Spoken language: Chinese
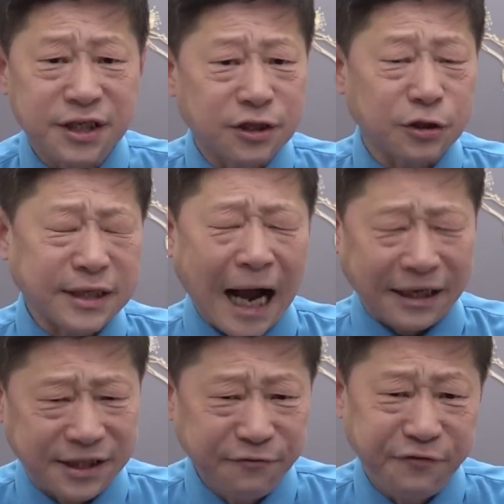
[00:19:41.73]
济是打
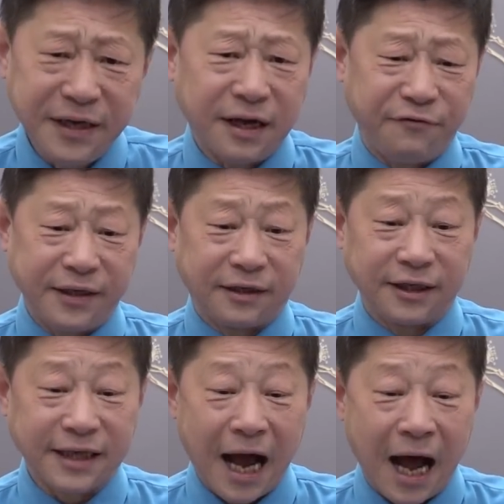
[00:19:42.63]
击非常非常
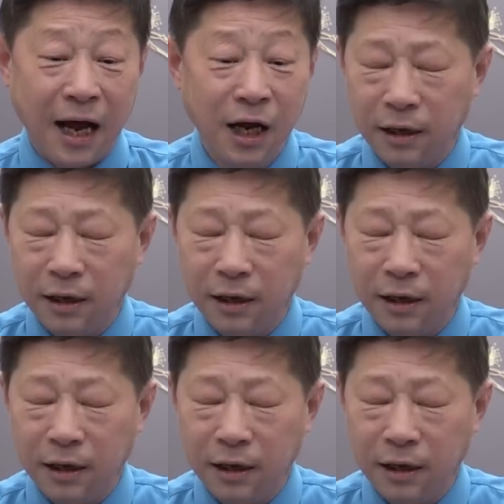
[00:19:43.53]
的大。